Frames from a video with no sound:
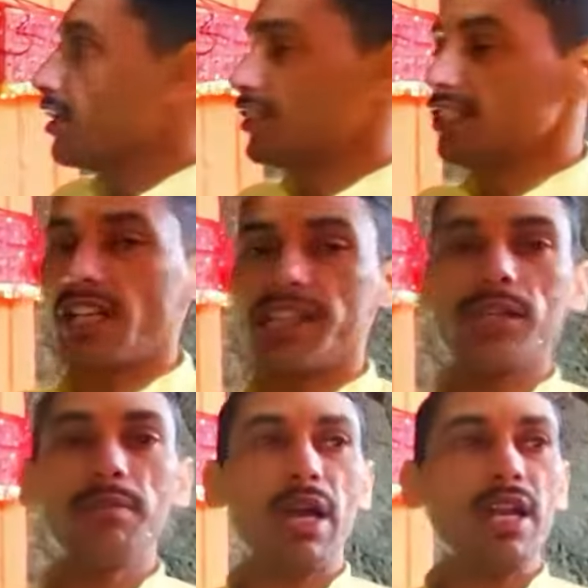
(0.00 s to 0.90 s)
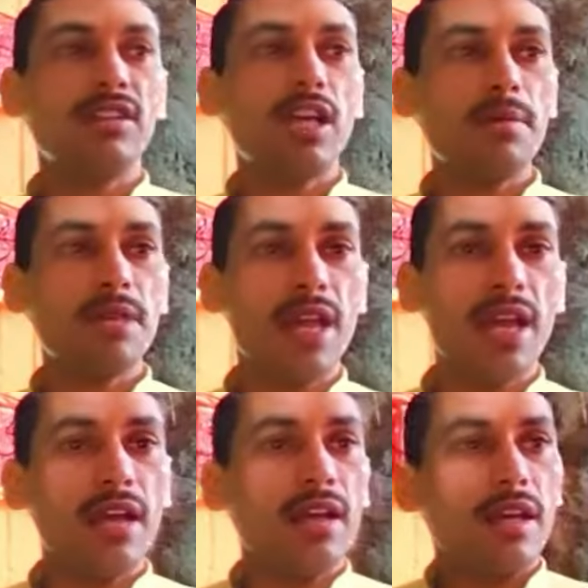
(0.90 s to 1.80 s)
इसी जल की मान्यता भी
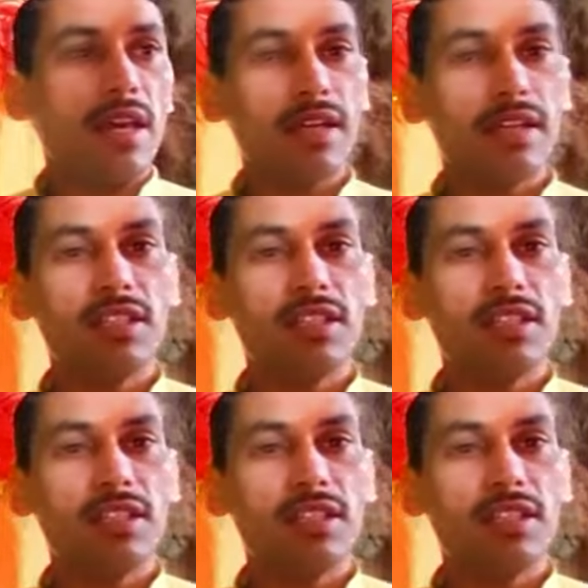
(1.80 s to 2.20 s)
है एक